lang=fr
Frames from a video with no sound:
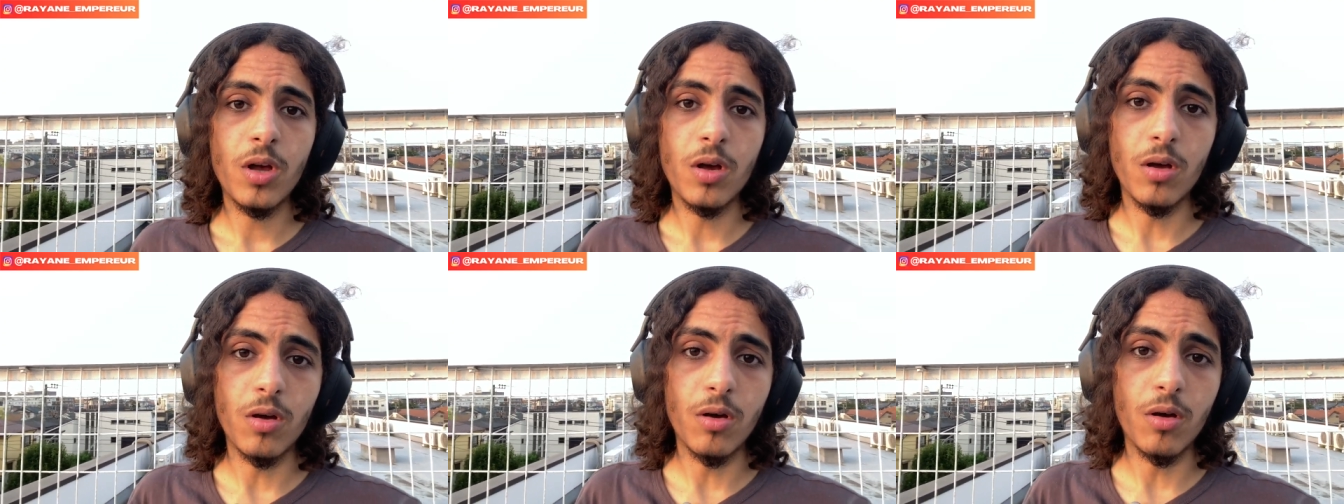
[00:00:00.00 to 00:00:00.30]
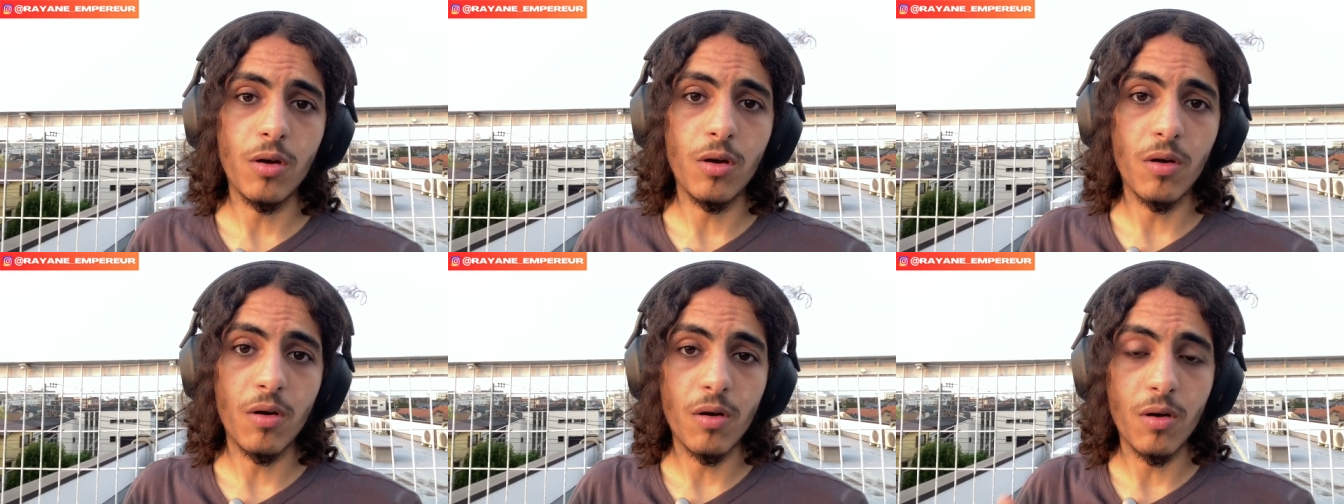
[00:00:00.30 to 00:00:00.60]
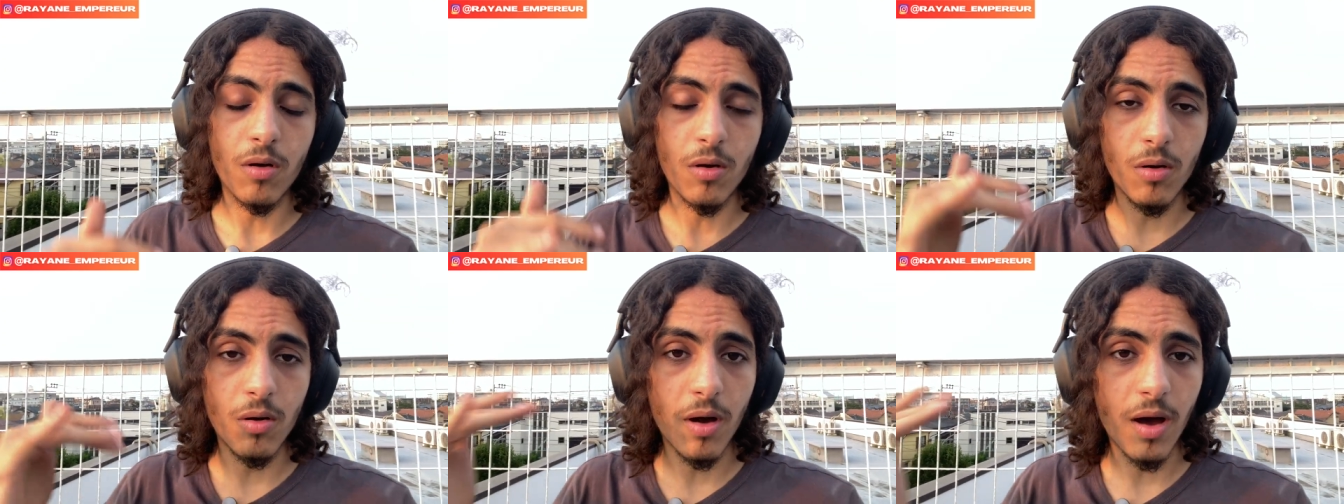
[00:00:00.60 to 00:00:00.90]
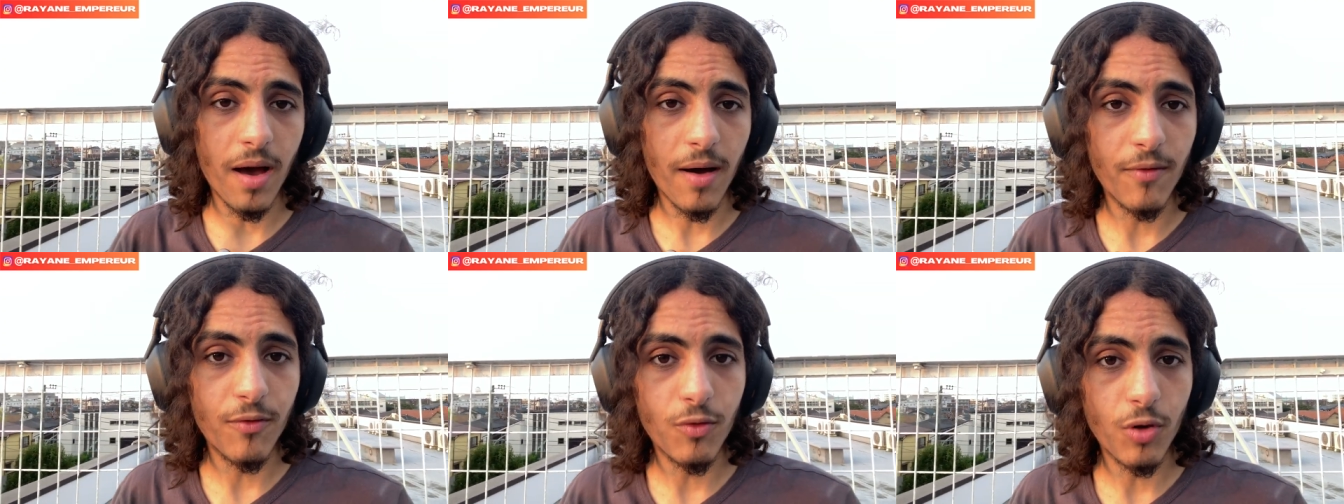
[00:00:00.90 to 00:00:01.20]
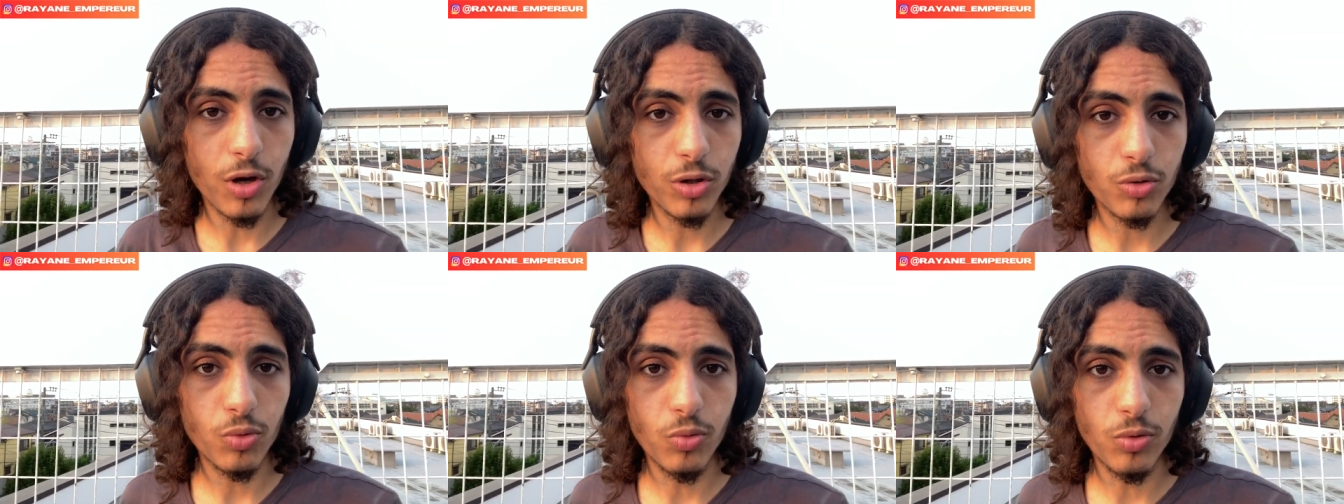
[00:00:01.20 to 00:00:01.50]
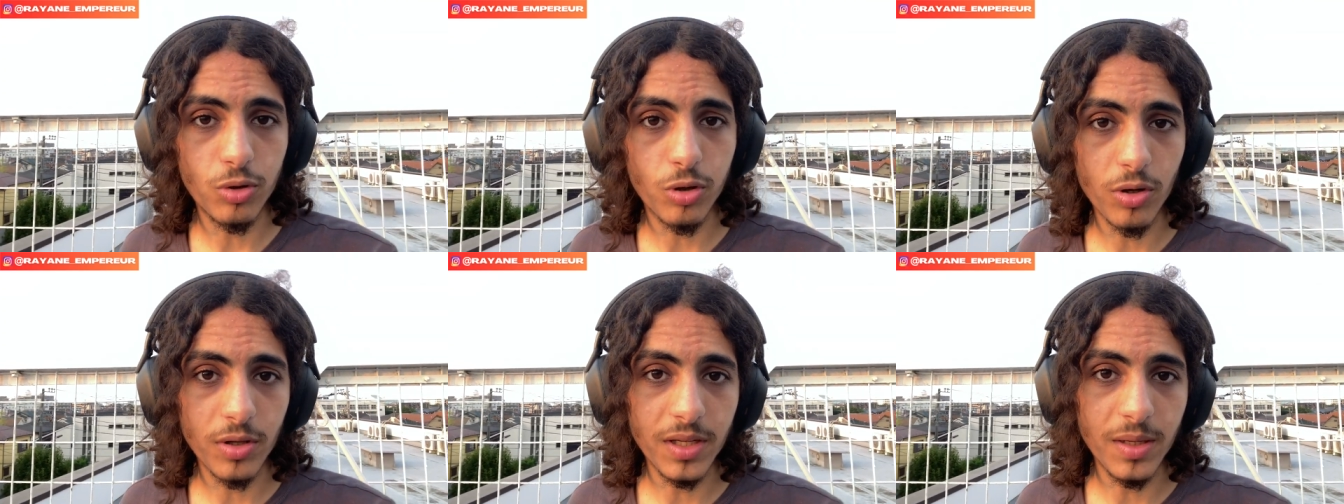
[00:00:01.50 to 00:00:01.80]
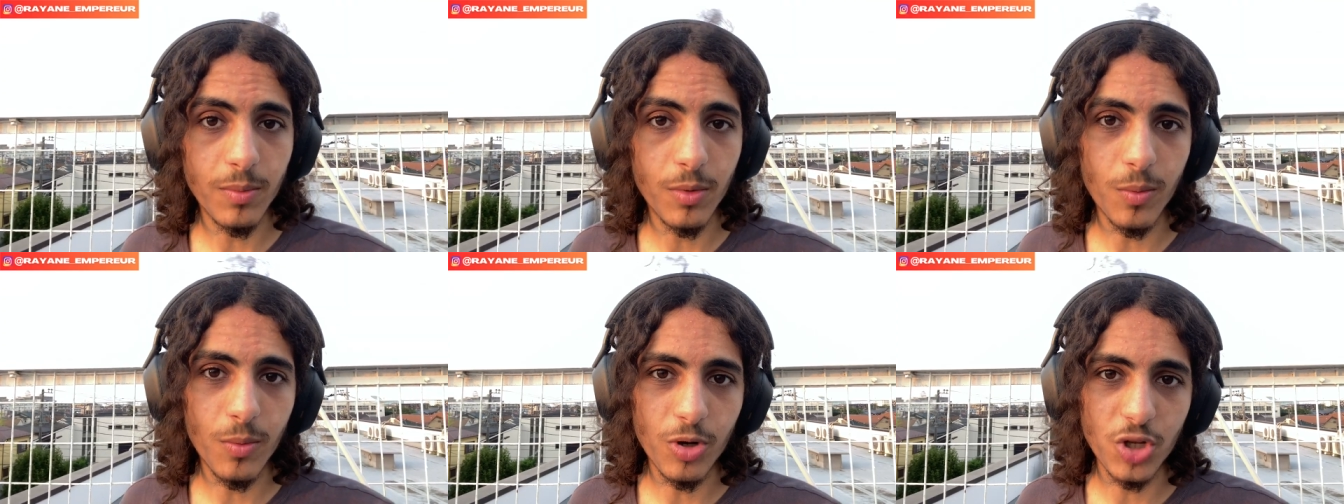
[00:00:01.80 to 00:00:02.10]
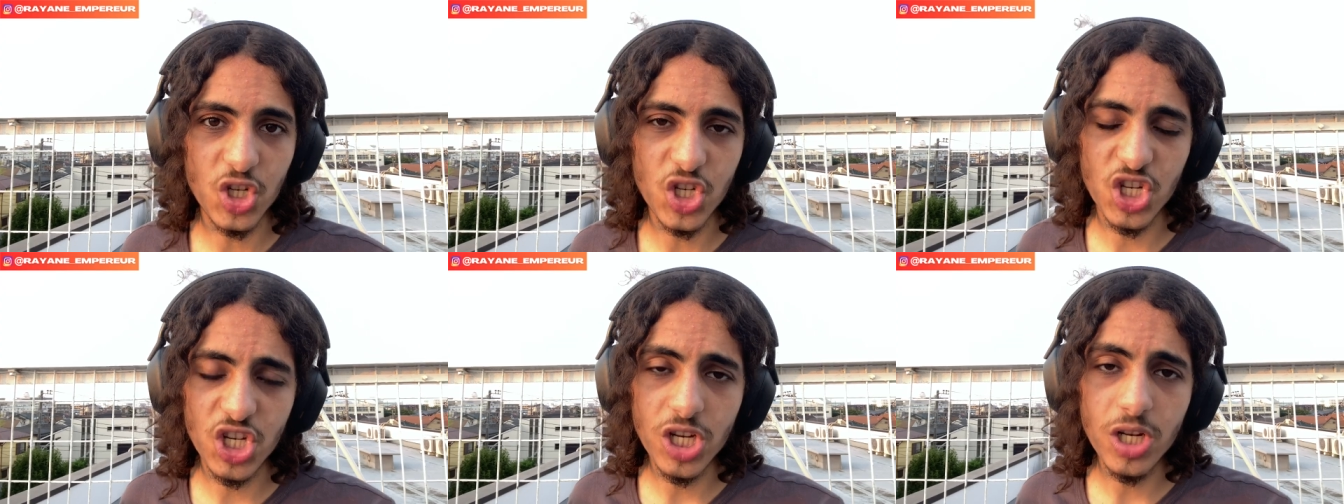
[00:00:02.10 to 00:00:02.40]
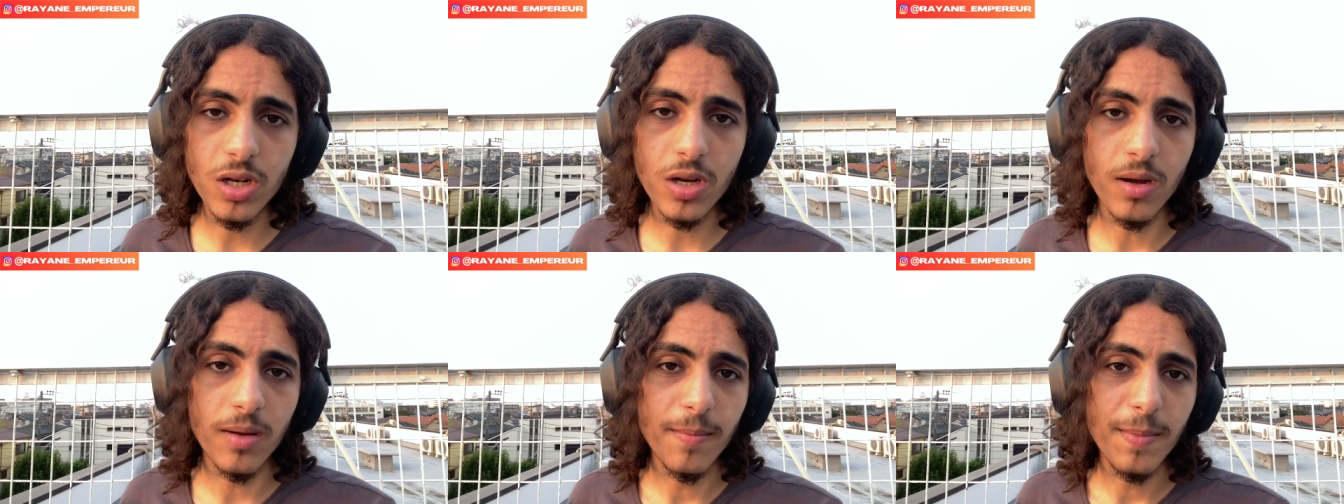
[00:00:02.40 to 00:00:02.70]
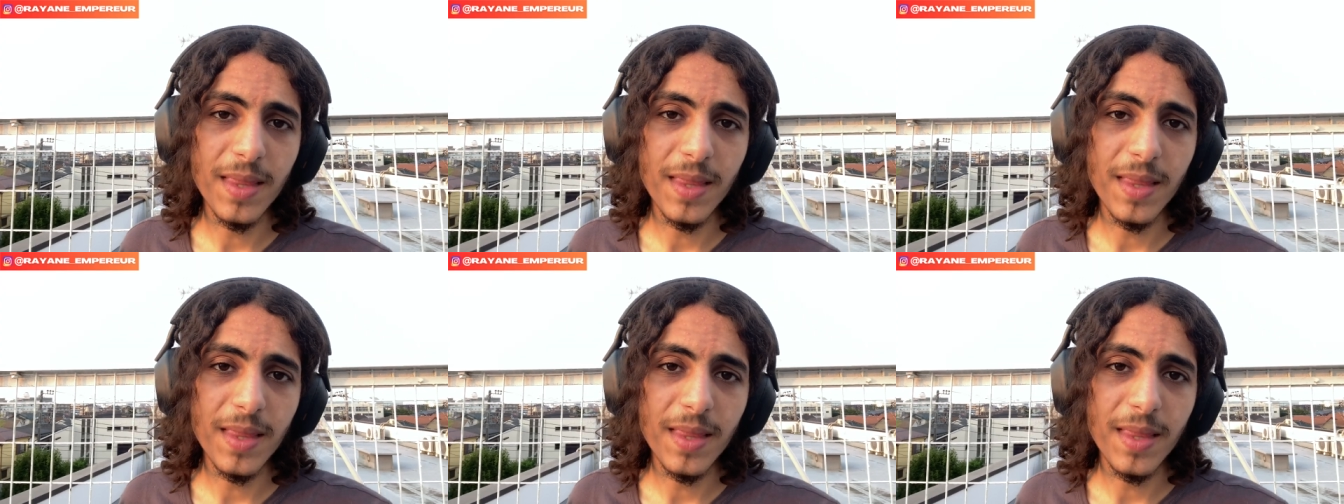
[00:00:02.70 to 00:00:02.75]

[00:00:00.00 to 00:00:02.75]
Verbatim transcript: euh, avoir tout le temps des moments chill.